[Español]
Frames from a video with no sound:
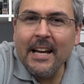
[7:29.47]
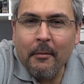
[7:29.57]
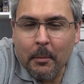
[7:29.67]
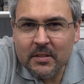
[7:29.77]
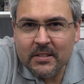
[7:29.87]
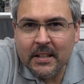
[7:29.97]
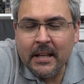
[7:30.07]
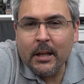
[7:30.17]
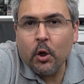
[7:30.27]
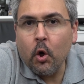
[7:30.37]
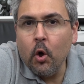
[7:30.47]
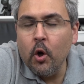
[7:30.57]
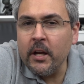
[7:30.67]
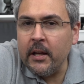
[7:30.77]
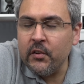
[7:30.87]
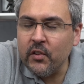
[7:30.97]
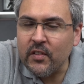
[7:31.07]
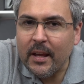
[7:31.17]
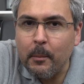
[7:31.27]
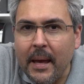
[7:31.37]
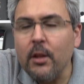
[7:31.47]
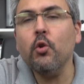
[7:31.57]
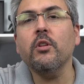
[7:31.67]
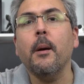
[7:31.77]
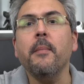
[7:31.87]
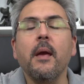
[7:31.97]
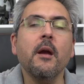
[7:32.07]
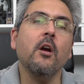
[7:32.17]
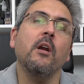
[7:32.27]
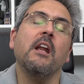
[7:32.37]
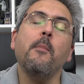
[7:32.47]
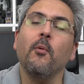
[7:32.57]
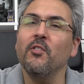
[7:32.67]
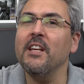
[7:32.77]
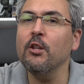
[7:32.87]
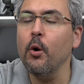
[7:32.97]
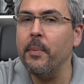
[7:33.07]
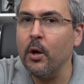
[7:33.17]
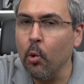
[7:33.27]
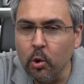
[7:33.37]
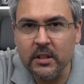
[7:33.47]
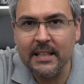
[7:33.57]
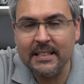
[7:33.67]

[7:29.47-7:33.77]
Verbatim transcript: Ya vamos a seguir con este segmento y también respondiendo preguntas.